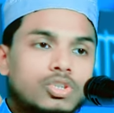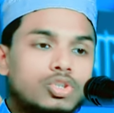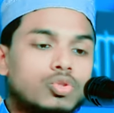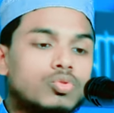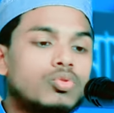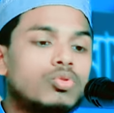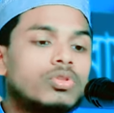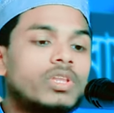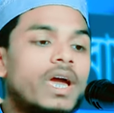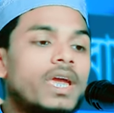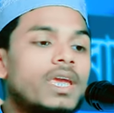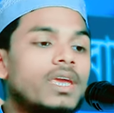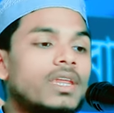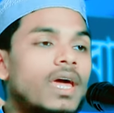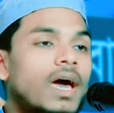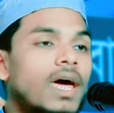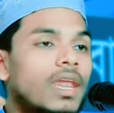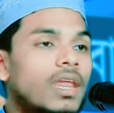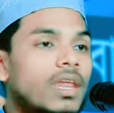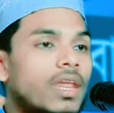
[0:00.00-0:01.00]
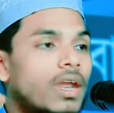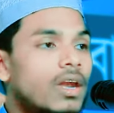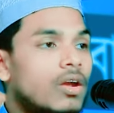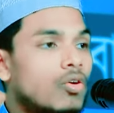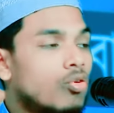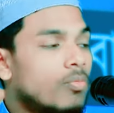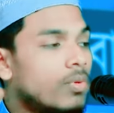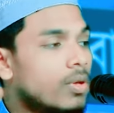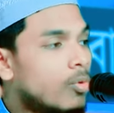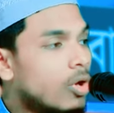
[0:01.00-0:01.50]
শুধু তাই না আল্লাহর
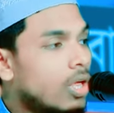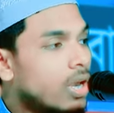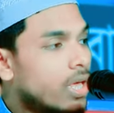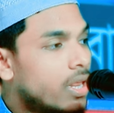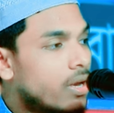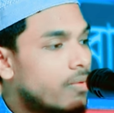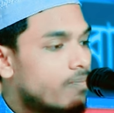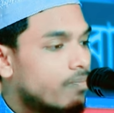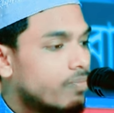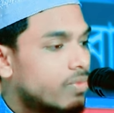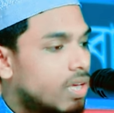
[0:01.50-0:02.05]
নবী বলেন